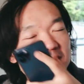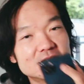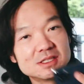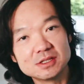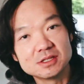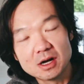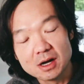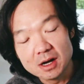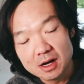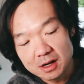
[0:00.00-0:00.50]

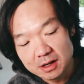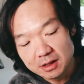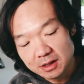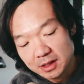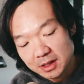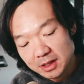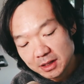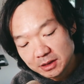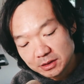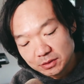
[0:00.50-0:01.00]
小孩，
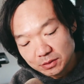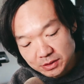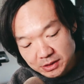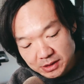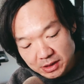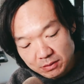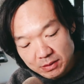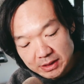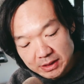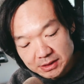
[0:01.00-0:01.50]
有一些
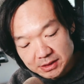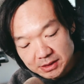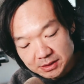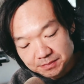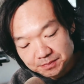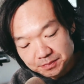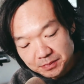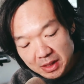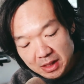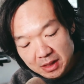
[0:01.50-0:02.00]
关系。
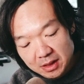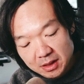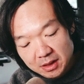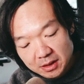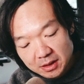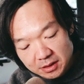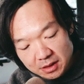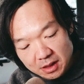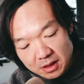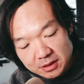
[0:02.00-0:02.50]

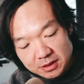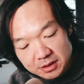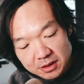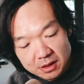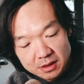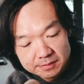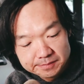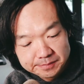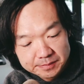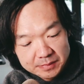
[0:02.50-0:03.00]
第二
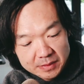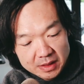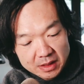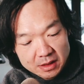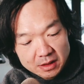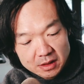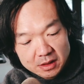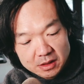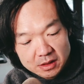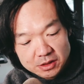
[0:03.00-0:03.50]
条，
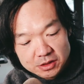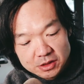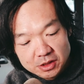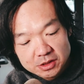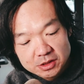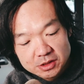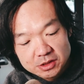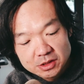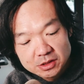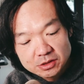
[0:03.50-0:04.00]
人
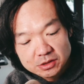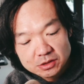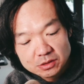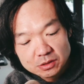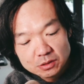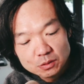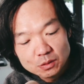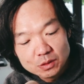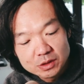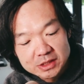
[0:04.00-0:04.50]
生是
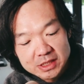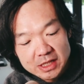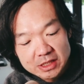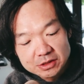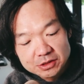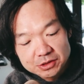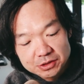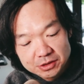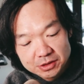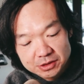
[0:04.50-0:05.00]
过山
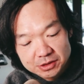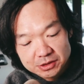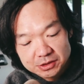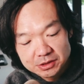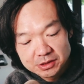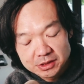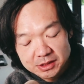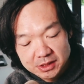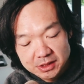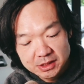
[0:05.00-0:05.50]
车式的
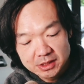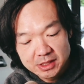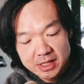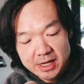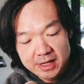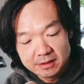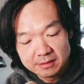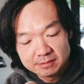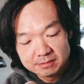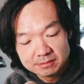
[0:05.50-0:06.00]
体验，
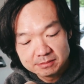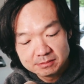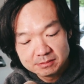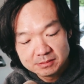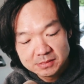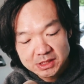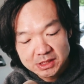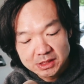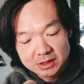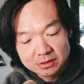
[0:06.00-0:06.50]

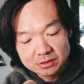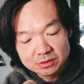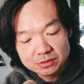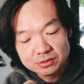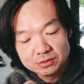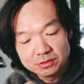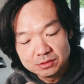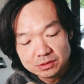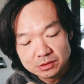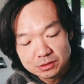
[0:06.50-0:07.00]
情
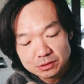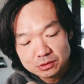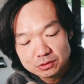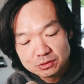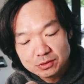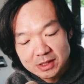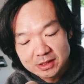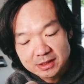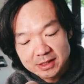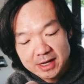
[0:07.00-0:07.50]
绪、
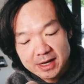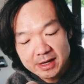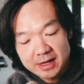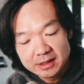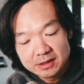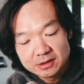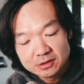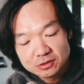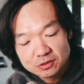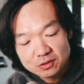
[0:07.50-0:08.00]
状态、
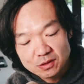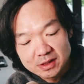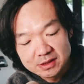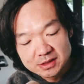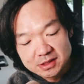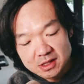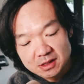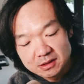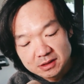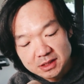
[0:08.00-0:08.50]
创
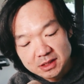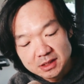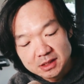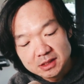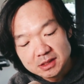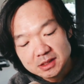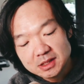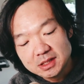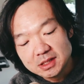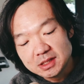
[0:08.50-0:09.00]
造力、
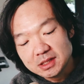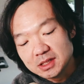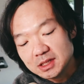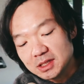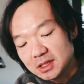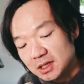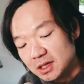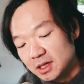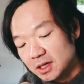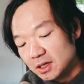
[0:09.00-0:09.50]
体
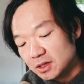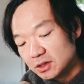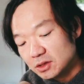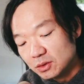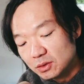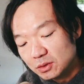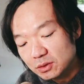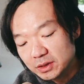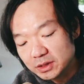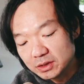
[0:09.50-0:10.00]
力。都
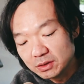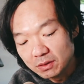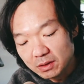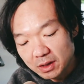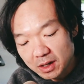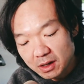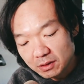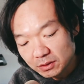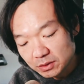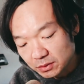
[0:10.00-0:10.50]
会有
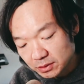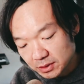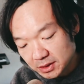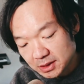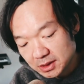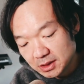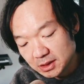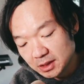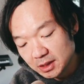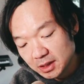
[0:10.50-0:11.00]
高有
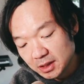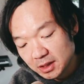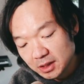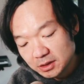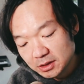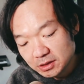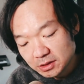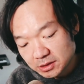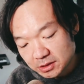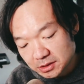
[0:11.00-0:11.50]
低，
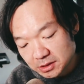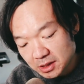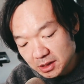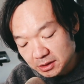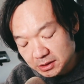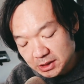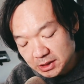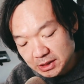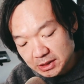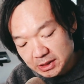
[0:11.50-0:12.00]
认识到
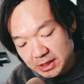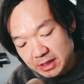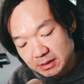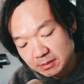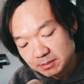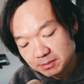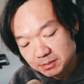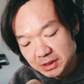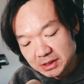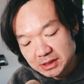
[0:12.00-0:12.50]
这一点，
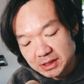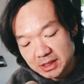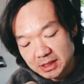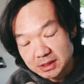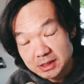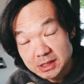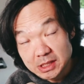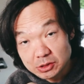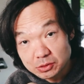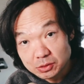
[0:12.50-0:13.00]
并且
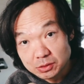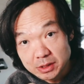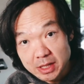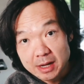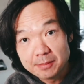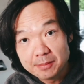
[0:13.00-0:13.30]
接受它。